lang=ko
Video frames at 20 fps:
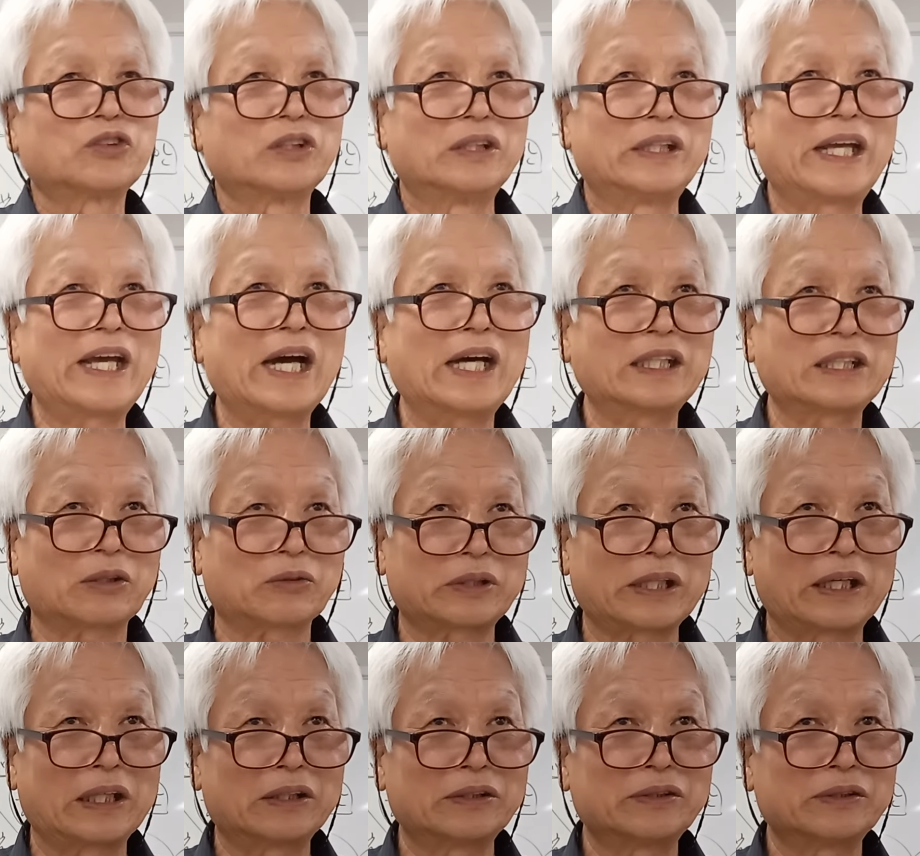수 있는 해안이
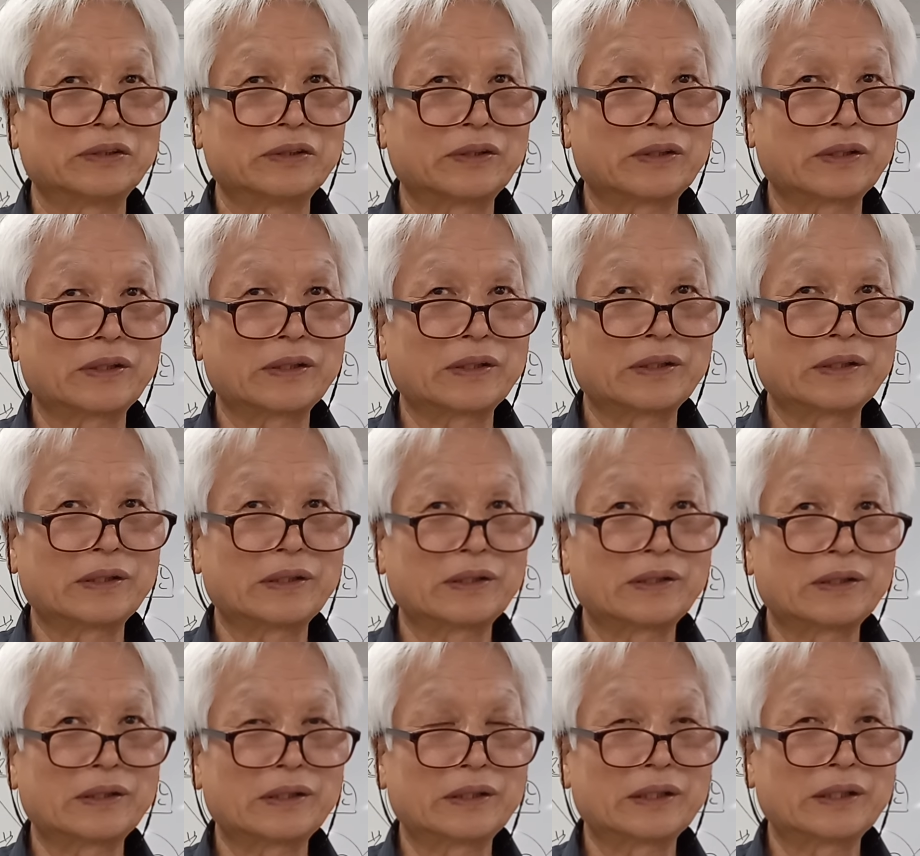작동인 거죠.
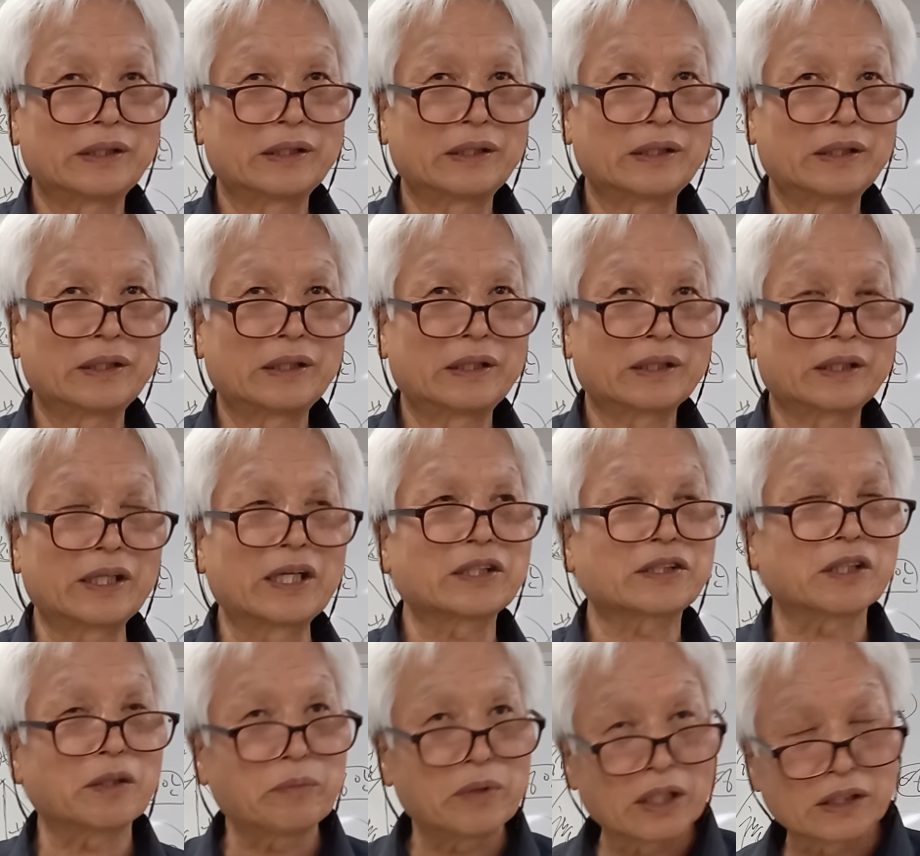
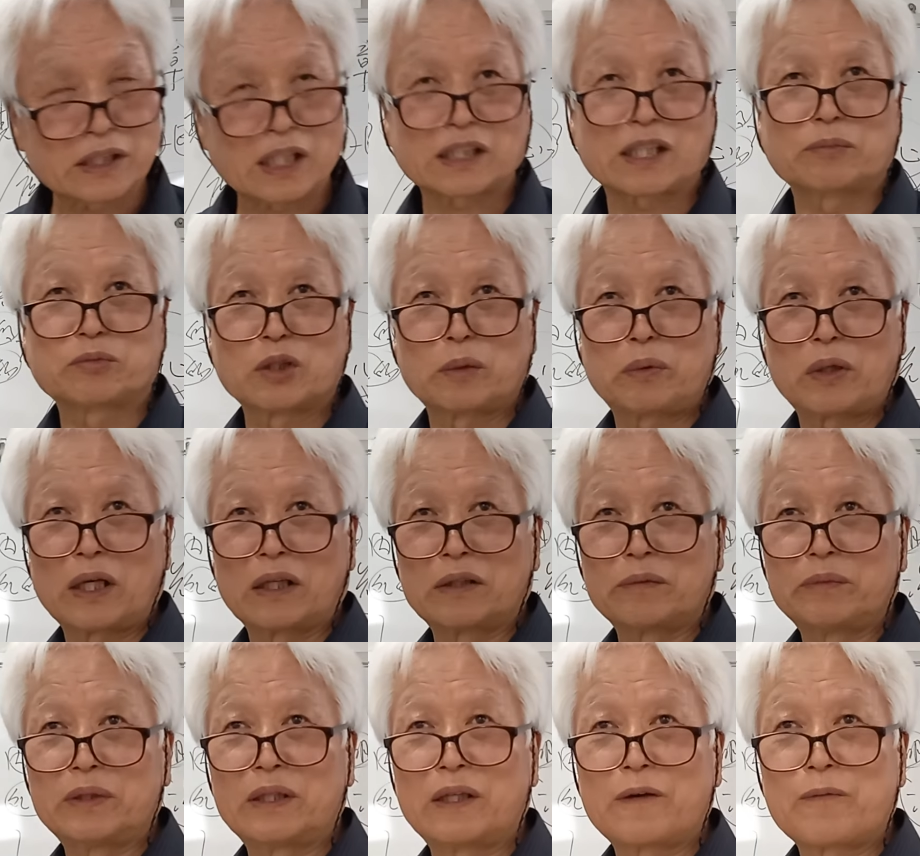그래서 명상 참선이 필요한
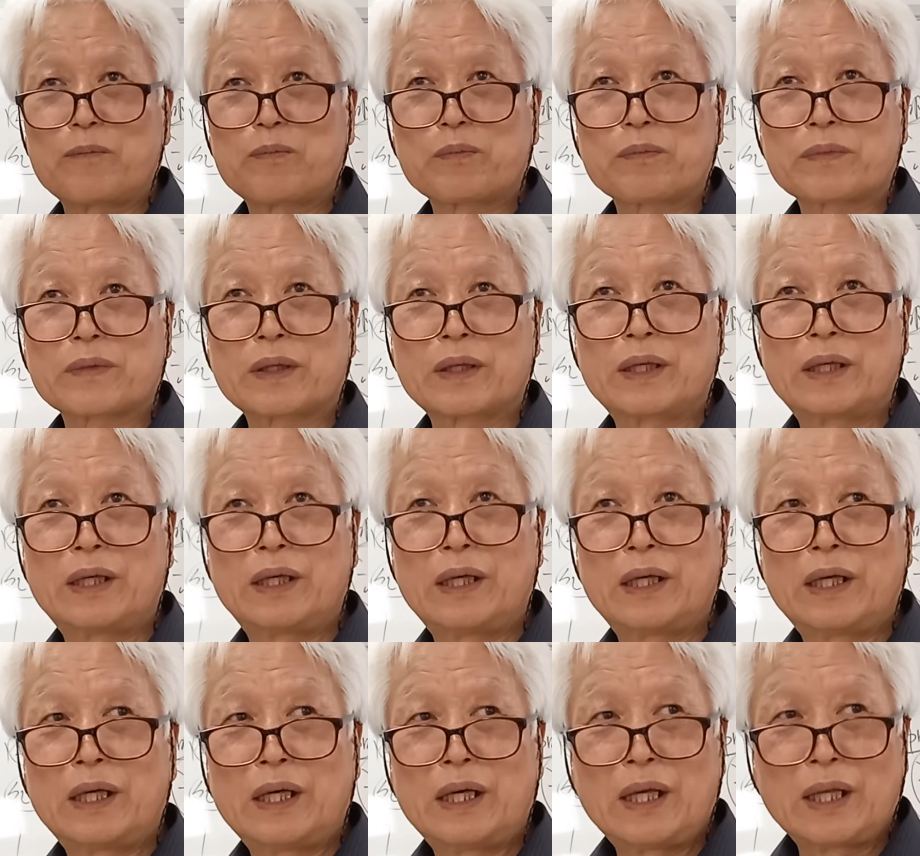겁니다.
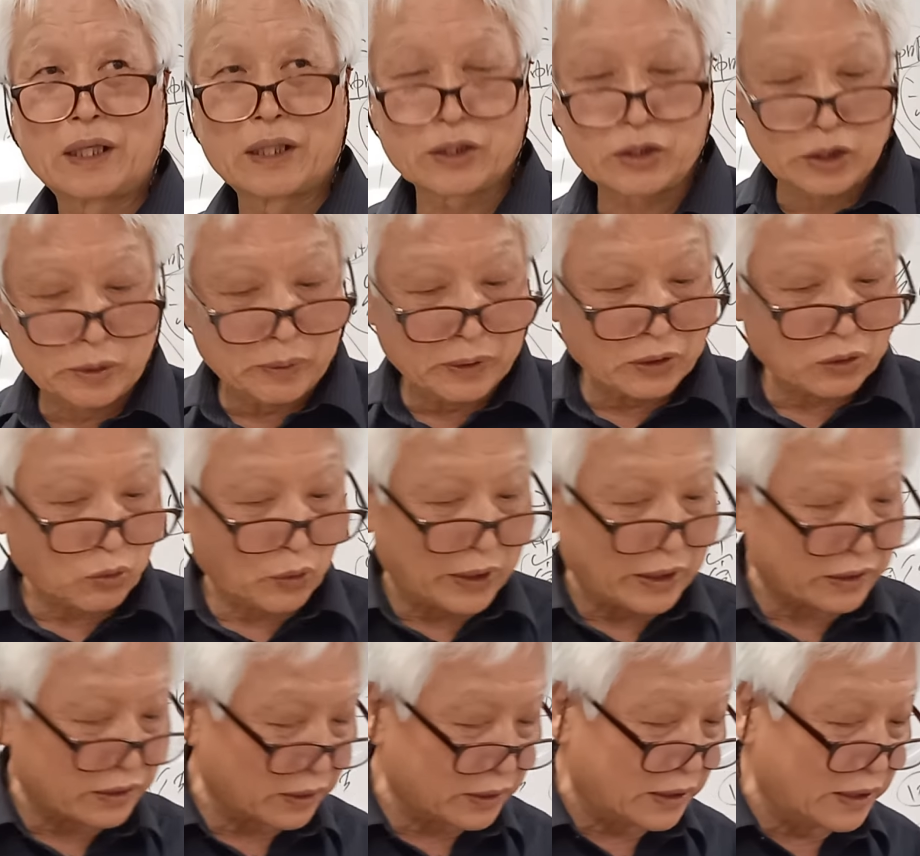그래서 이번
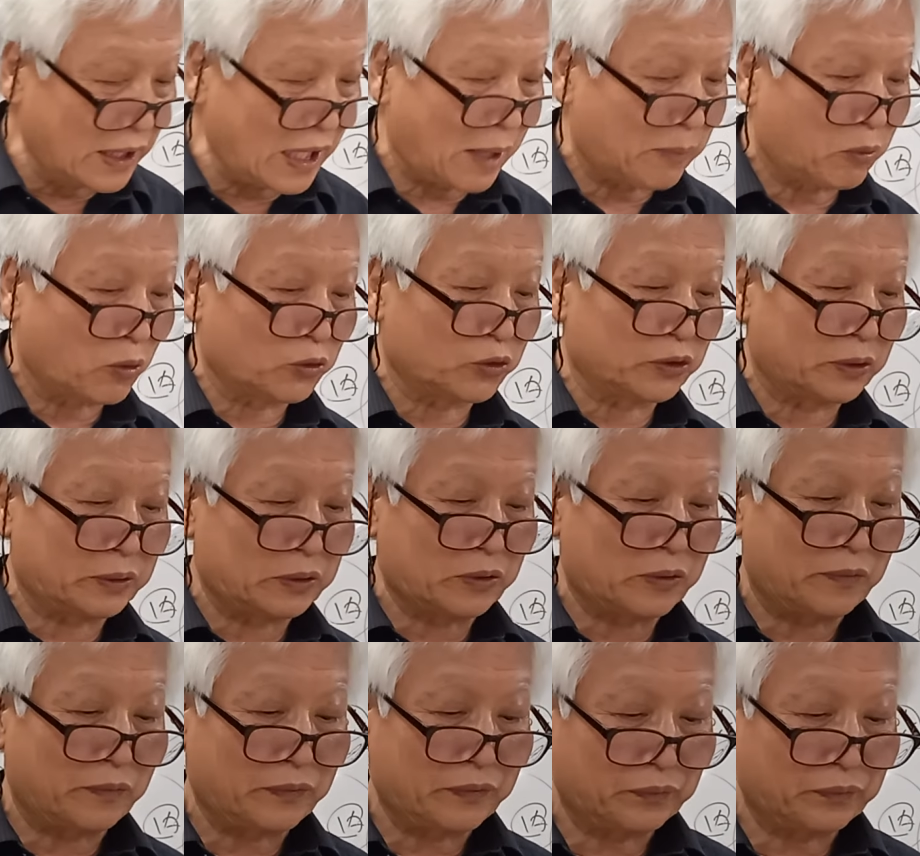통해서 그걸 한번 볼 수 있죠.